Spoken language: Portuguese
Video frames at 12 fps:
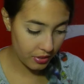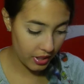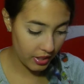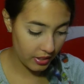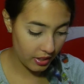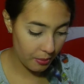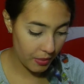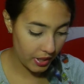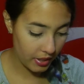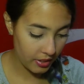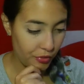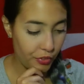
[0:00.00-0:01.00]
tem, ainda
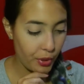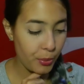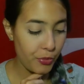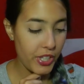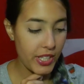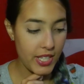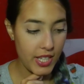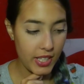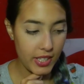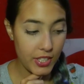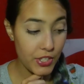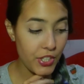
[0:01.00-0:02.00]
bem. Vamos ver nesse
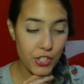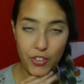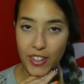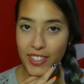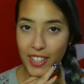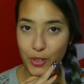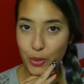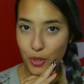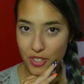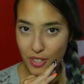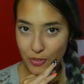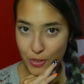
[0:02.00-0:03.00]
daqui. A gente vai entrar em todos
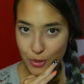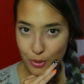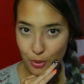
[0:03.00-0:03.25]
os desafios do